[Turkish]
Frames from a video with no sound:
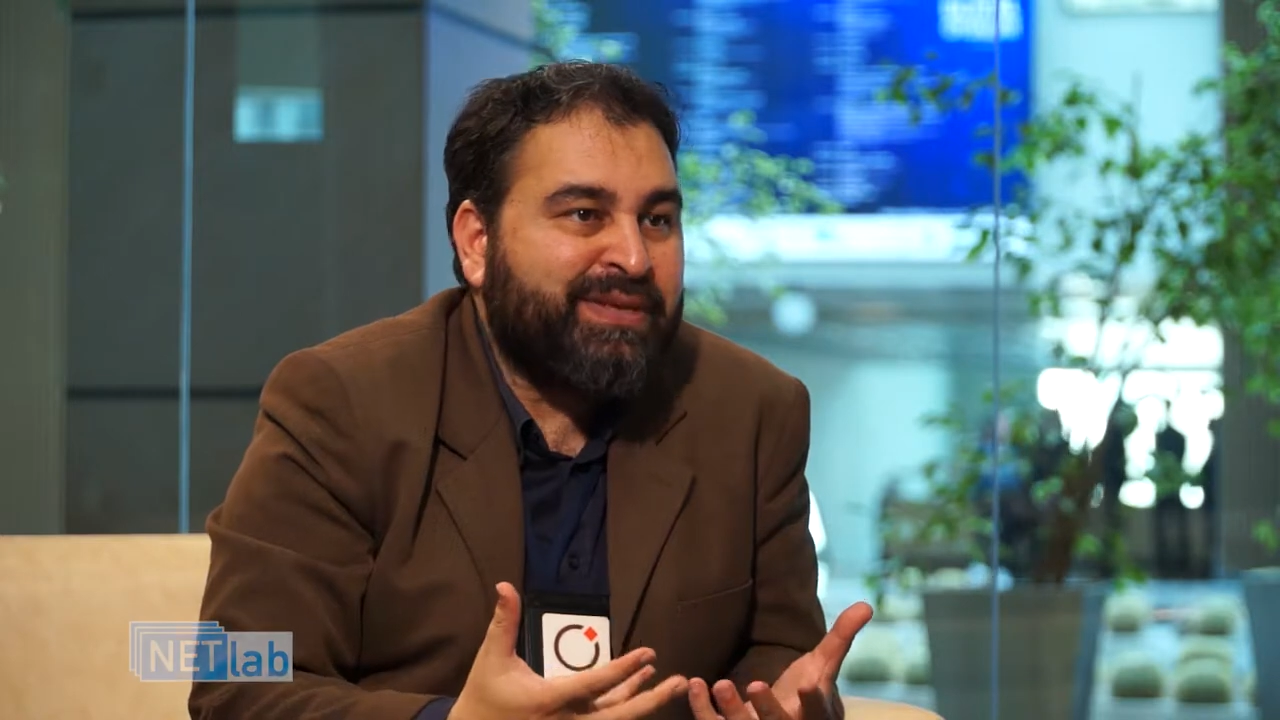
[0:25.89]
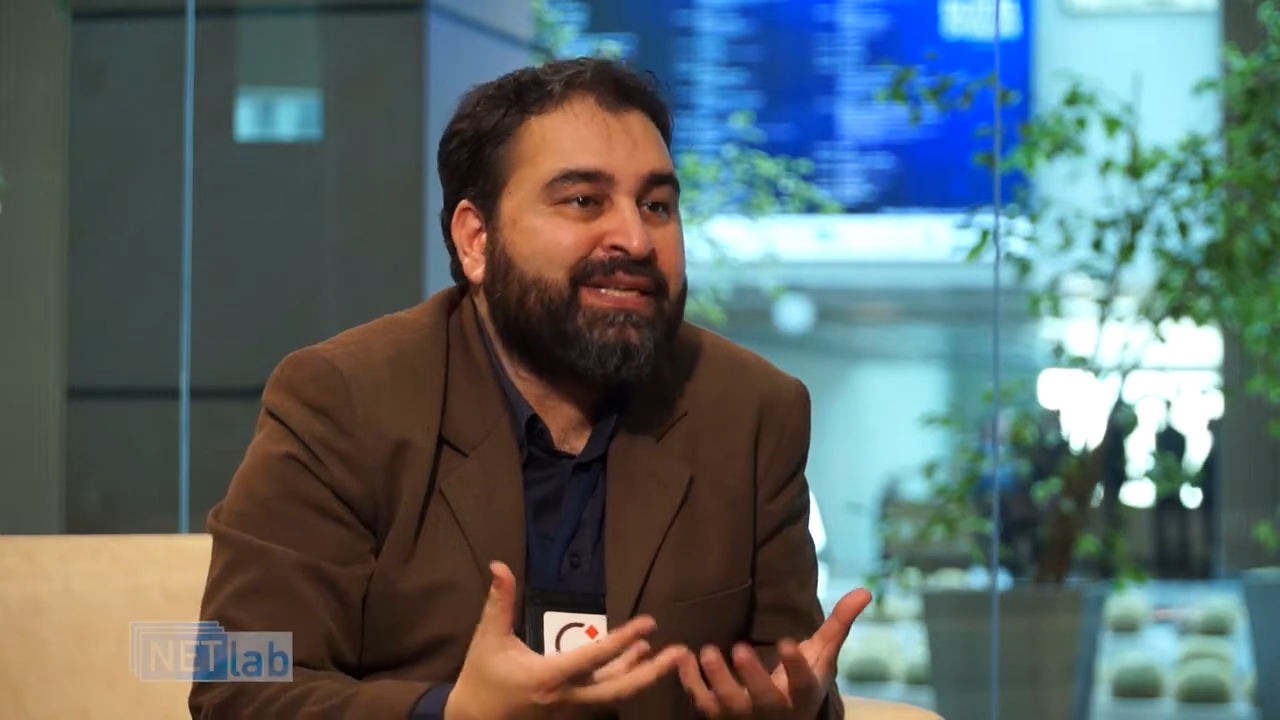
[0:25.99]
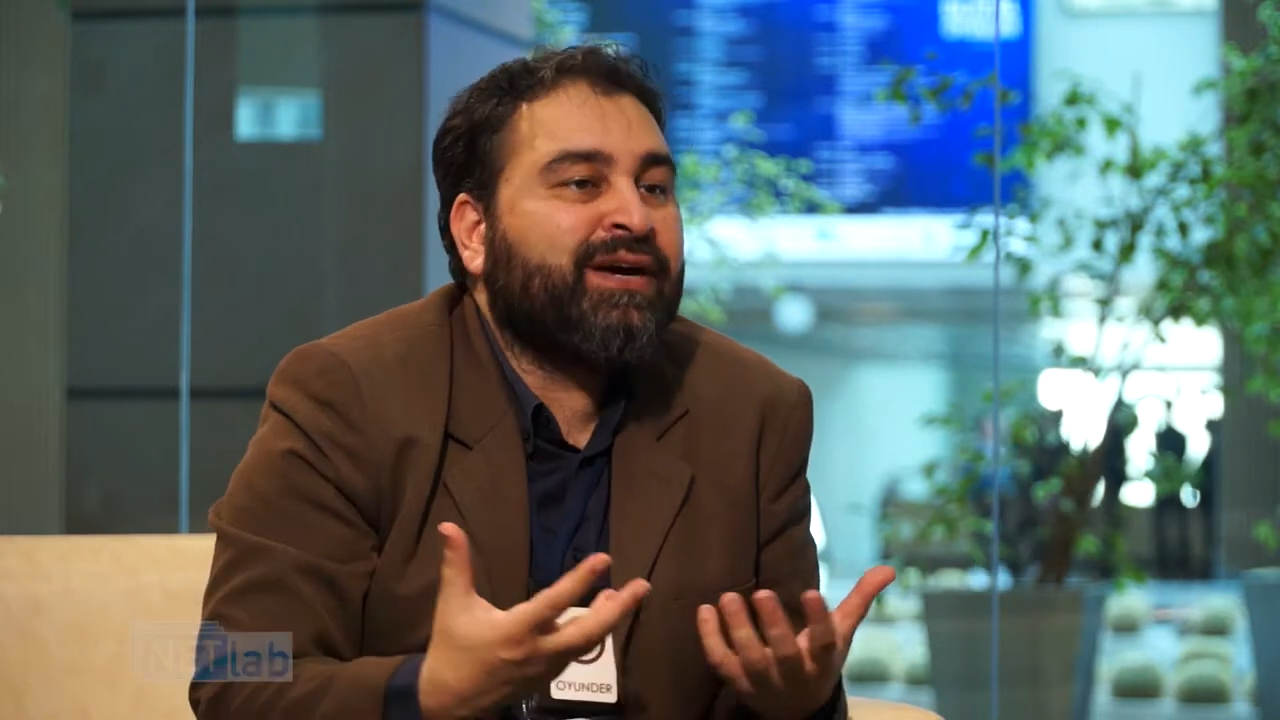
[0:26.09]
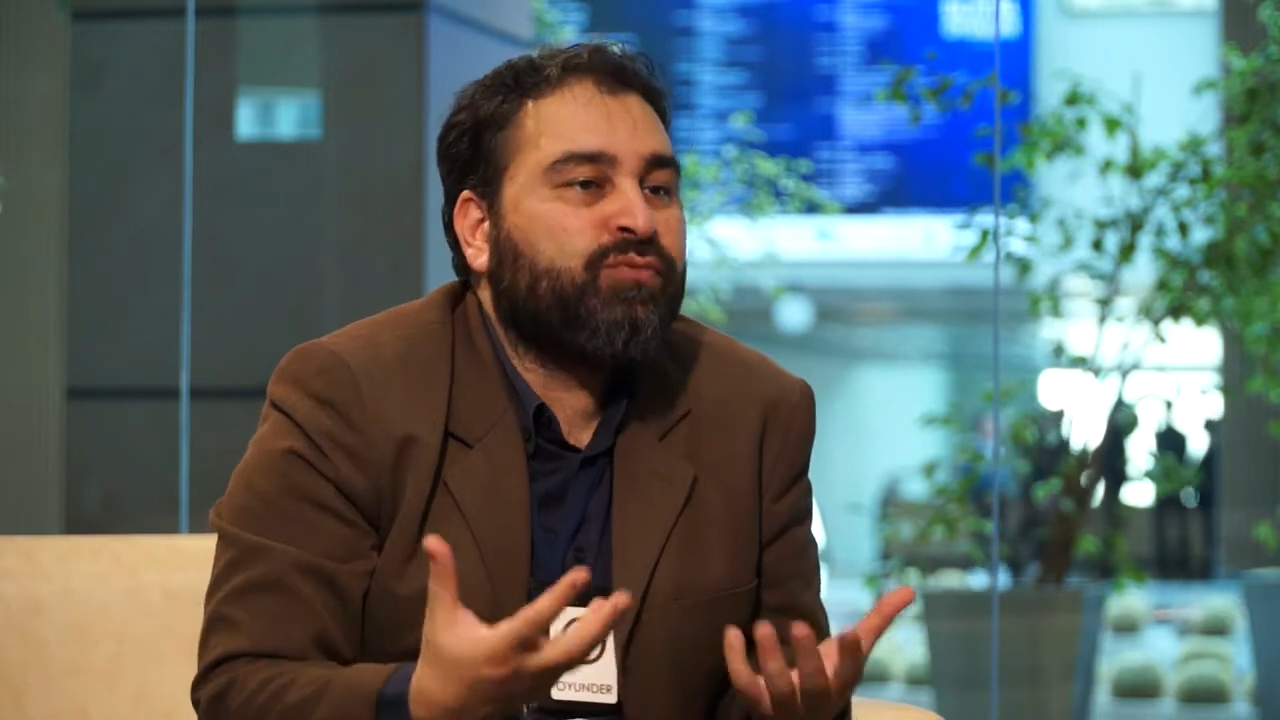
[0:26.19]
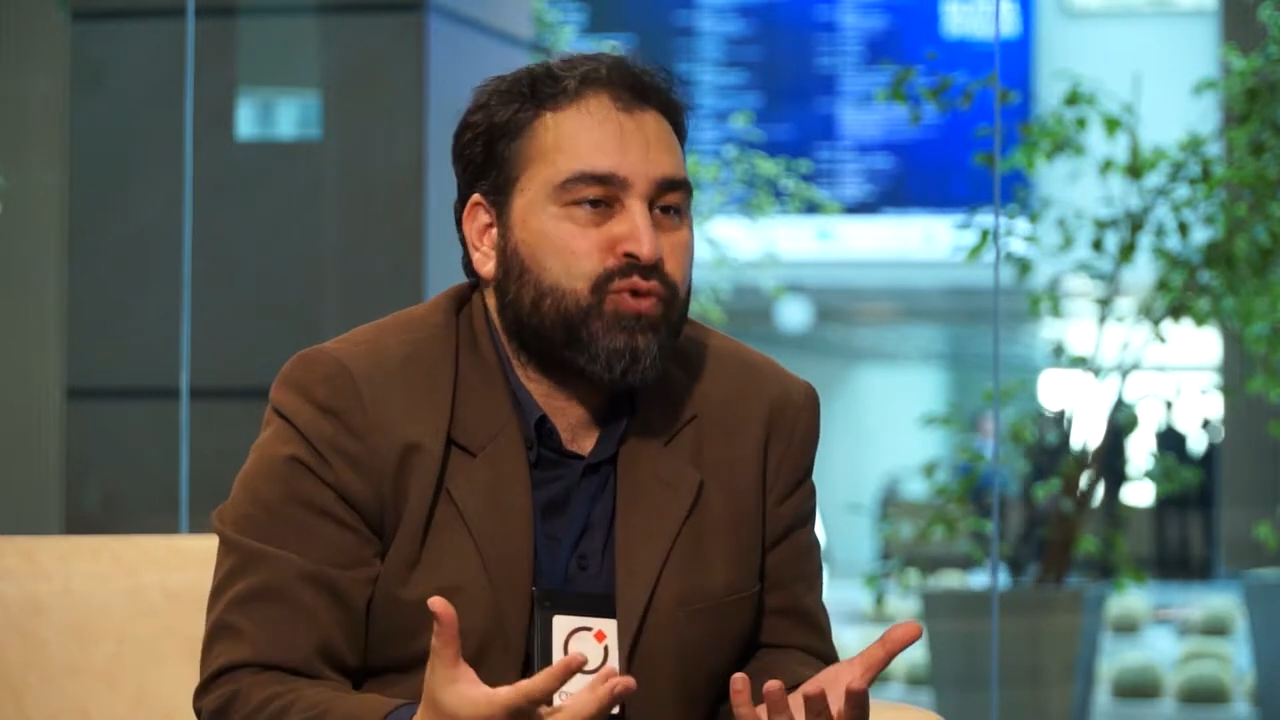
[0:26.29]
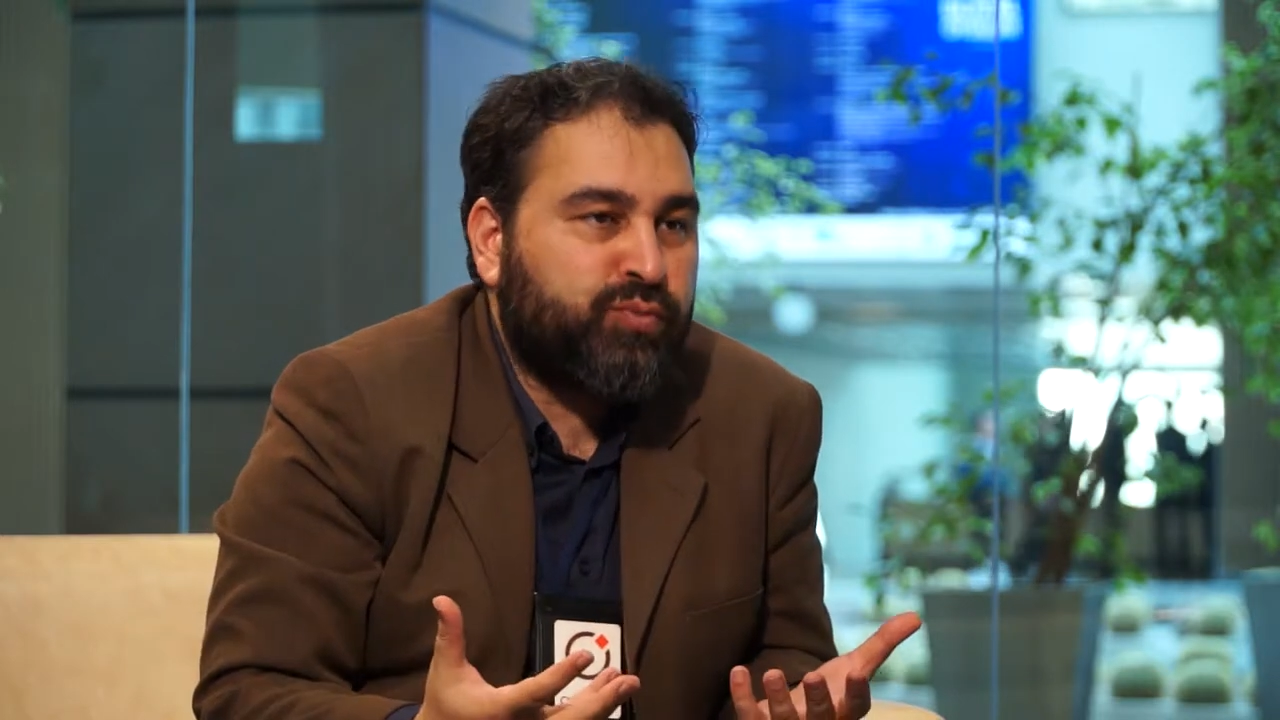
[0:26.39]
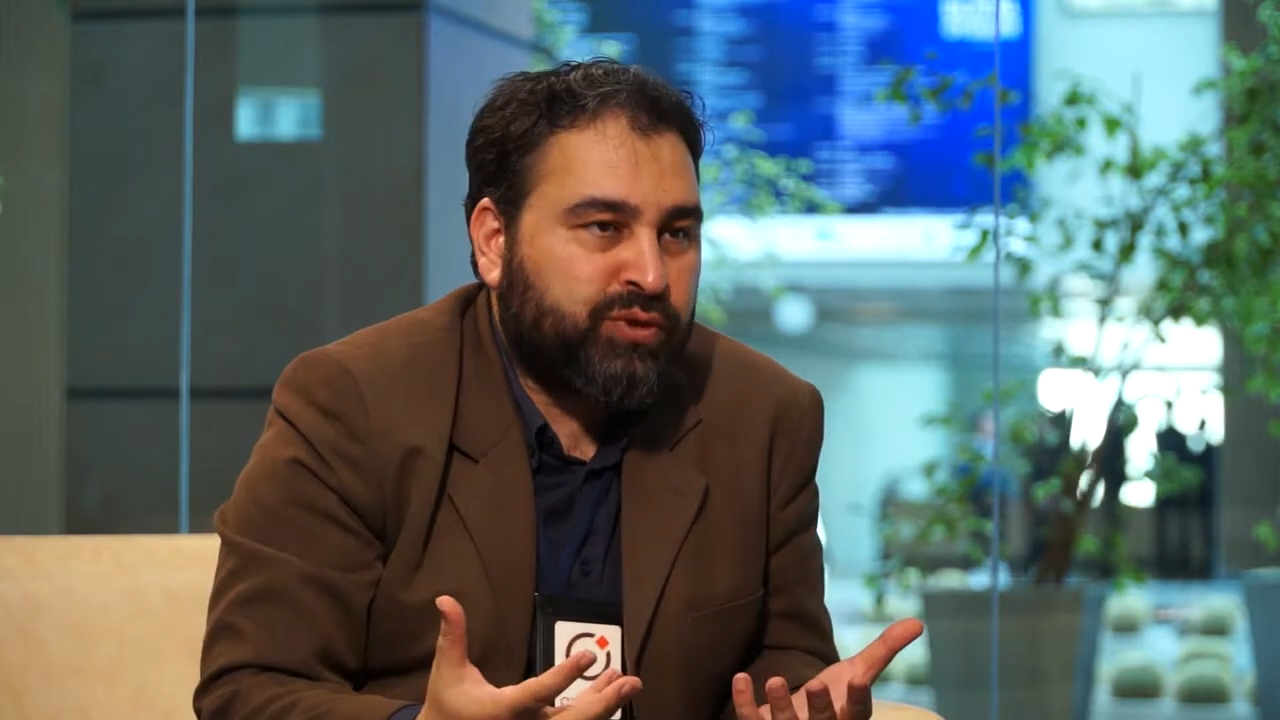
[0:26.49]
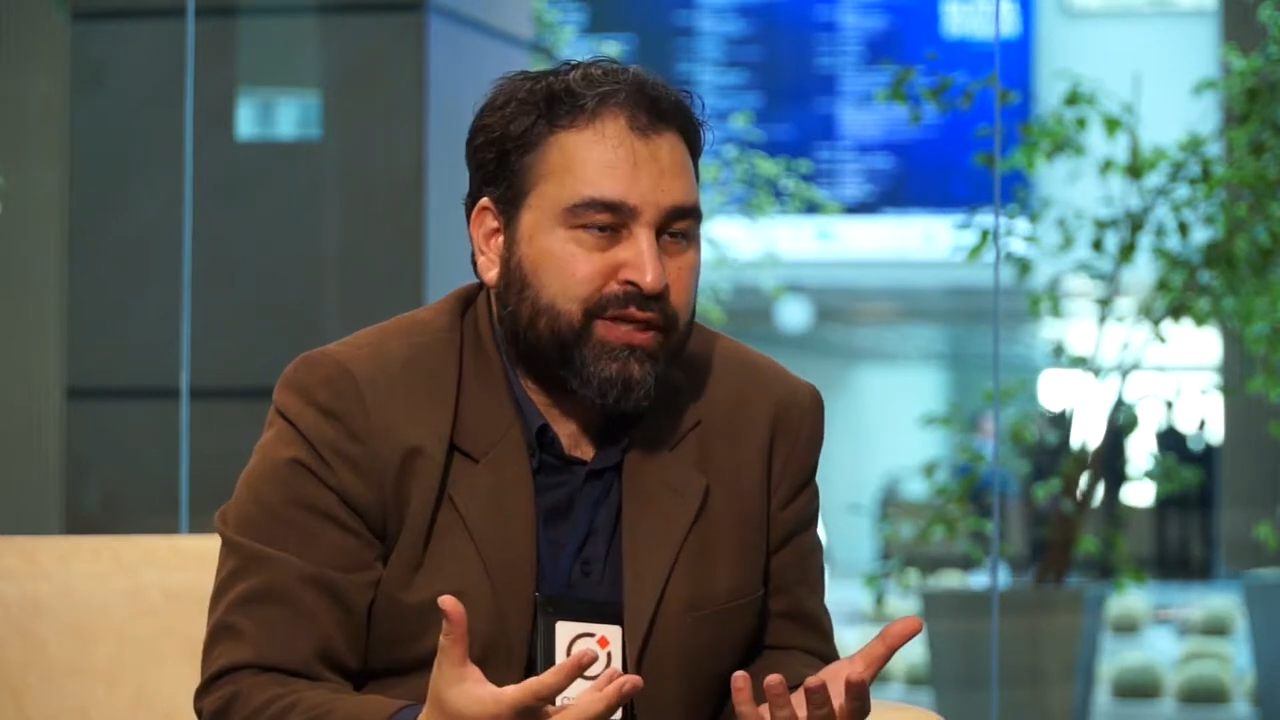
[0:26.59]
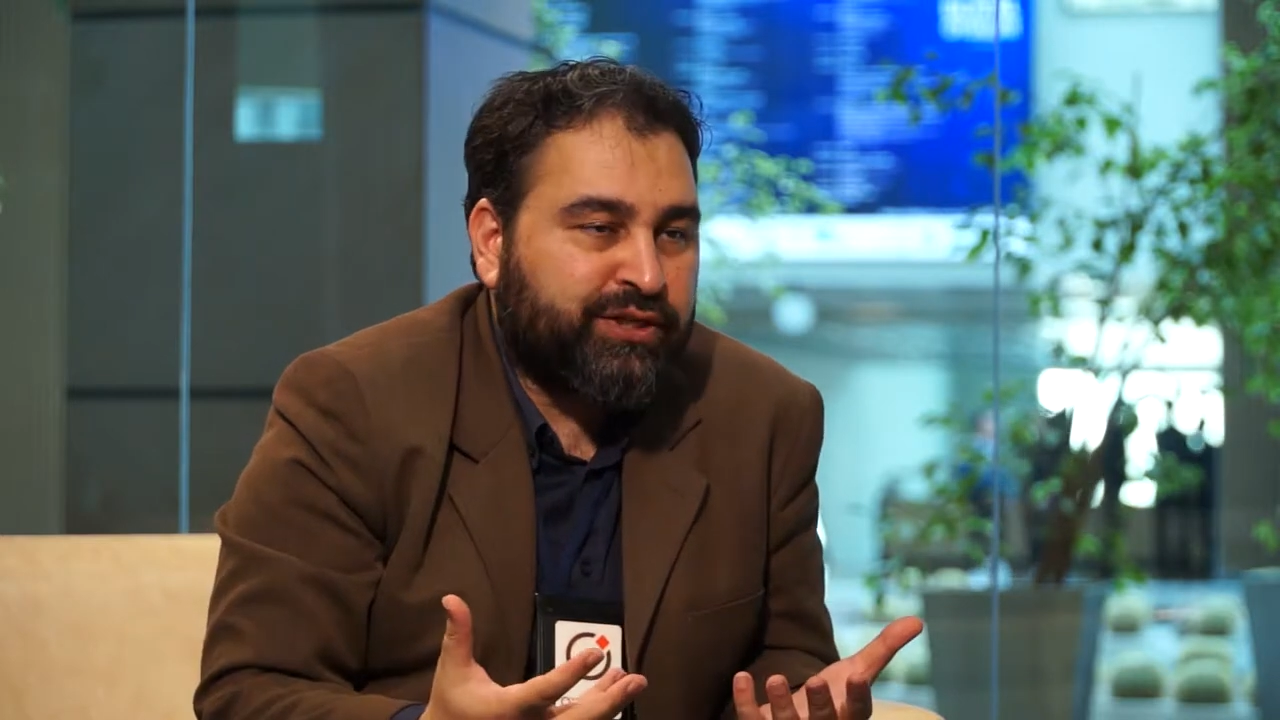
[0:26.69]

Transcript: bilgi havuzumuzu